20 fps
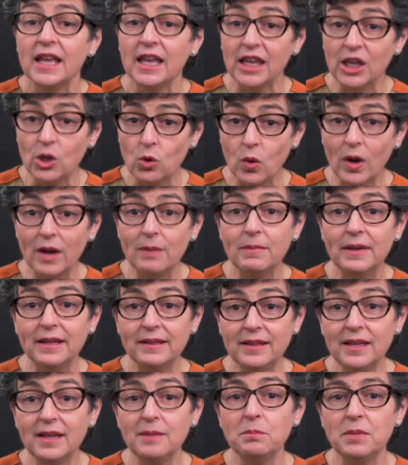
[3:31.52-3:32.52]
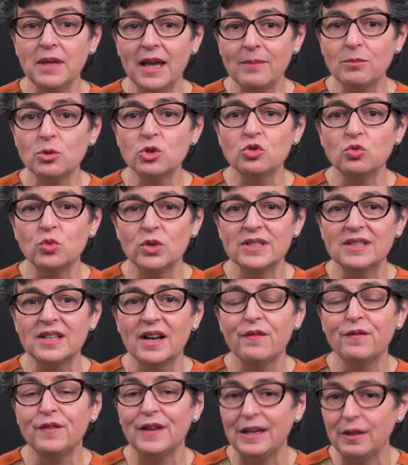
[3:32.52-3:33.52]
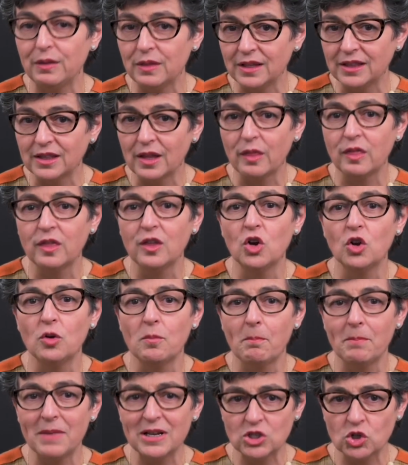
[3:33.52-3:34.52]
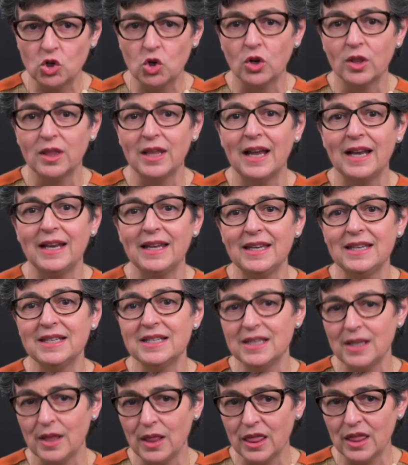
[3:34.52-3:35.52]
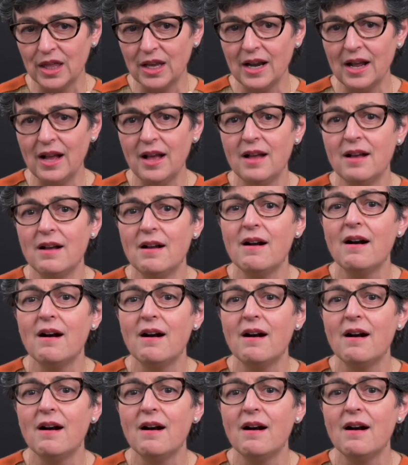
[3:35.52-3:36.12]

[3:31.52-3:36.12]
Igualmente enviamos nuestra felicitación más cordial y sincera